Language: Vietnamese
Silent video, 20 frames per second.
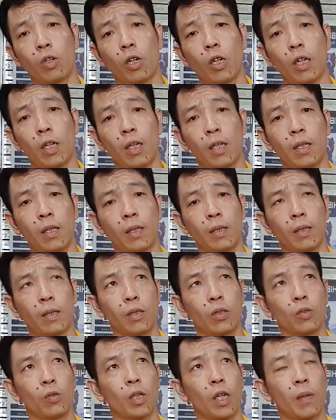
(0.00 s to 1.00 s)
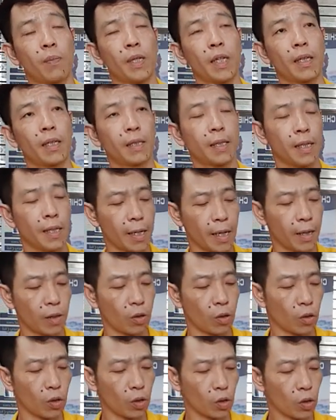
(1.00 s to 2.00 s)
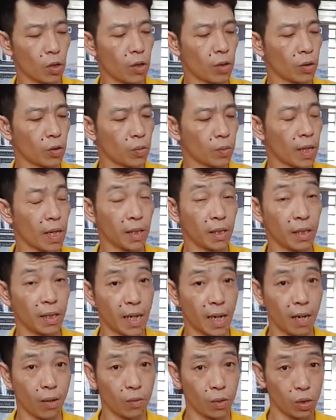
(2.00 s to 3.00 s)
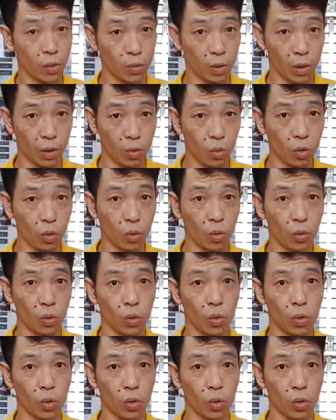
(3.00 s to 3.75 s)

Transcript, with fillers: nó, uh, chúng ta biết cái tính cách của con chó của chúng ta như thế nào mà chúng ta đút.